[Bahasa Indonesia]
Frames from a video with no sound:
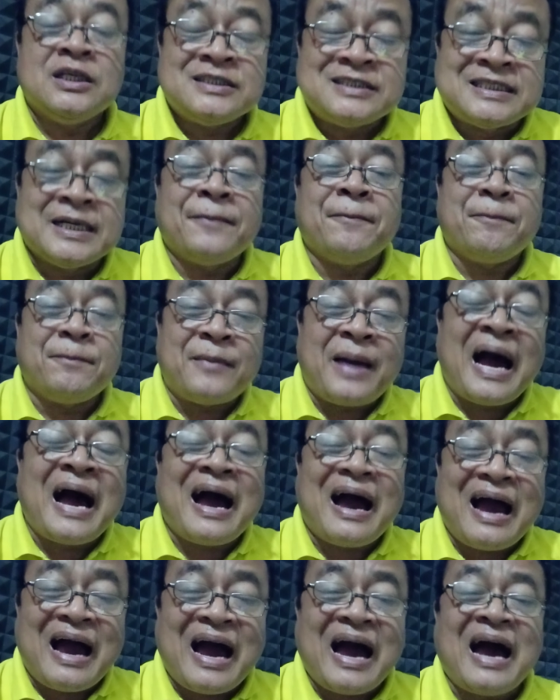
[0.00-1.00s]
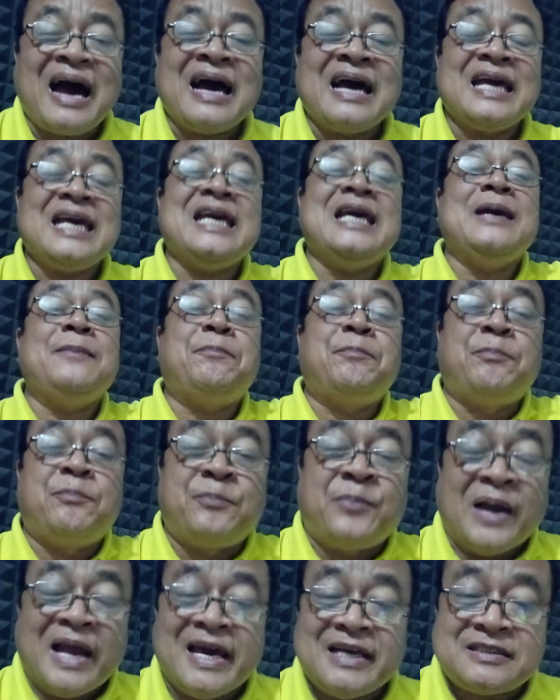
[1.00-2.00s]
jemaah
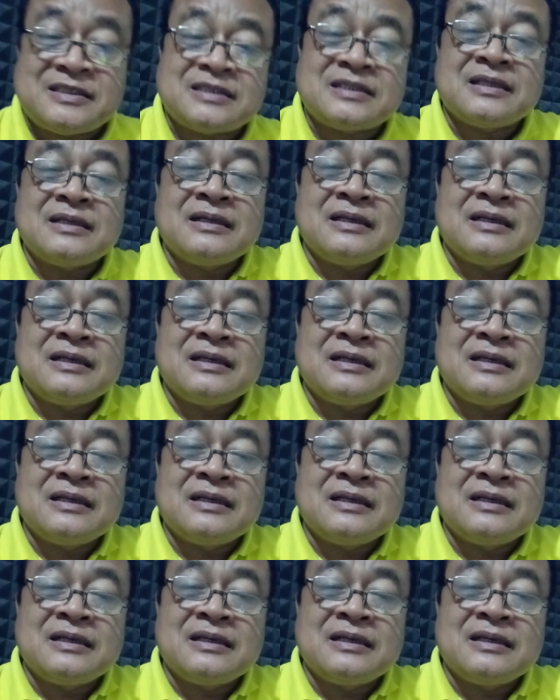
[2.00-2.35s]
iblis.